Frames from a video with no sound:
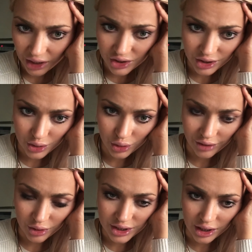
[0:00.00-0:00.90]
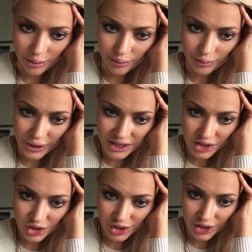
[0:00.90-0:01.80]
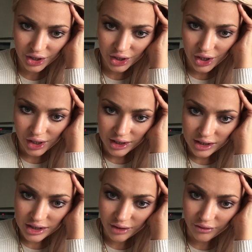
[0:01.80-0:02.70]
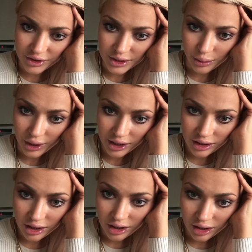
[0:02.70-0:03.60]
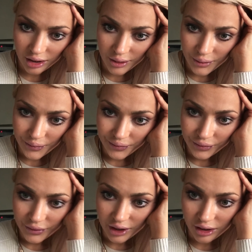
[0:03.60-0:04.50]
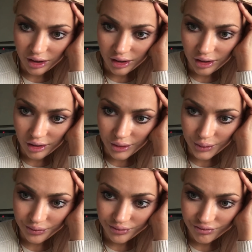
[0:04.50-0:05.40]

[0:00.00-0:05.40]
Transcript: Скажу, кого я знаю. Passenger. Sum 41. А,